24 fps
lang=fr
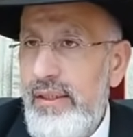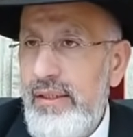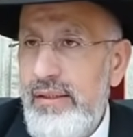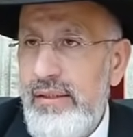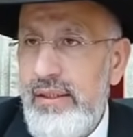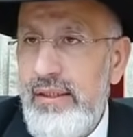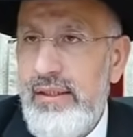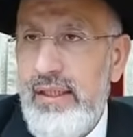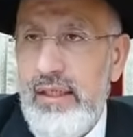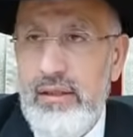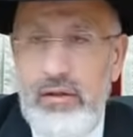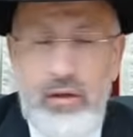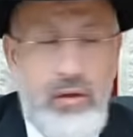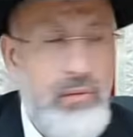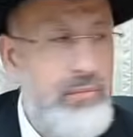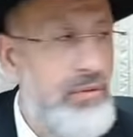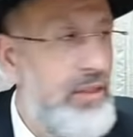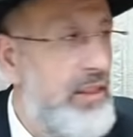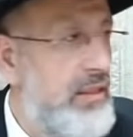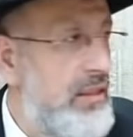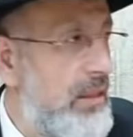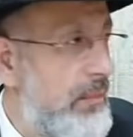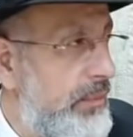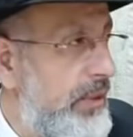C'est un homme
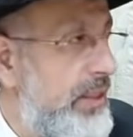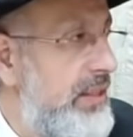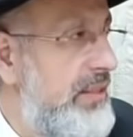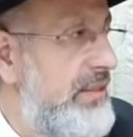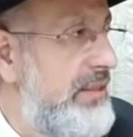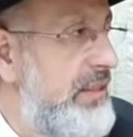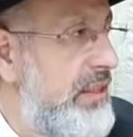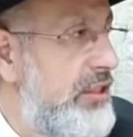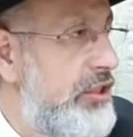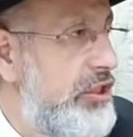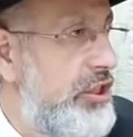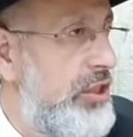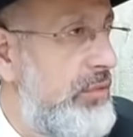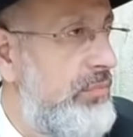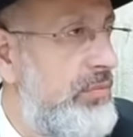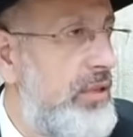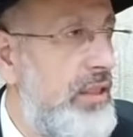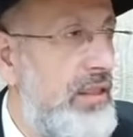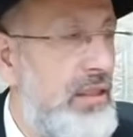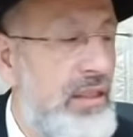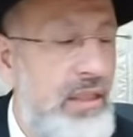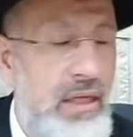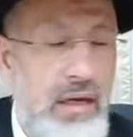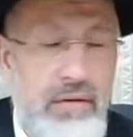qui était prince d'Égypte
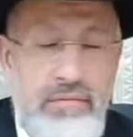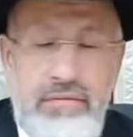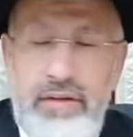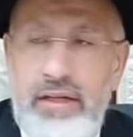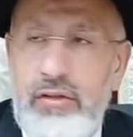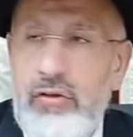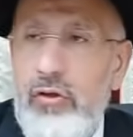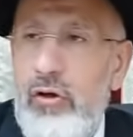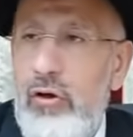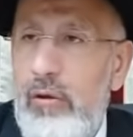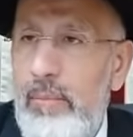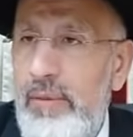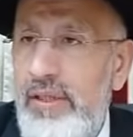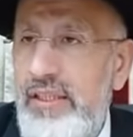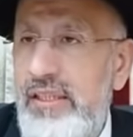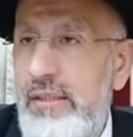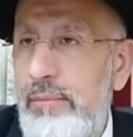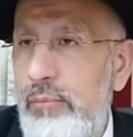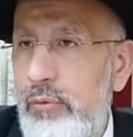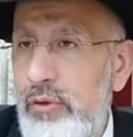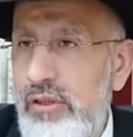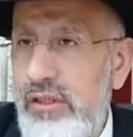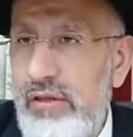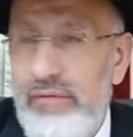et qui avait de l'empathie
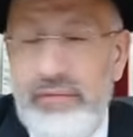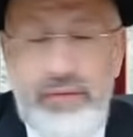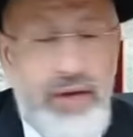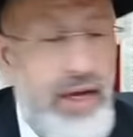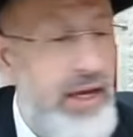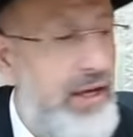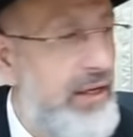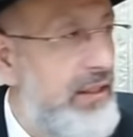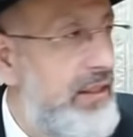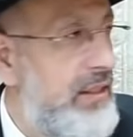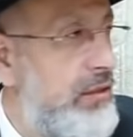pour ses frères,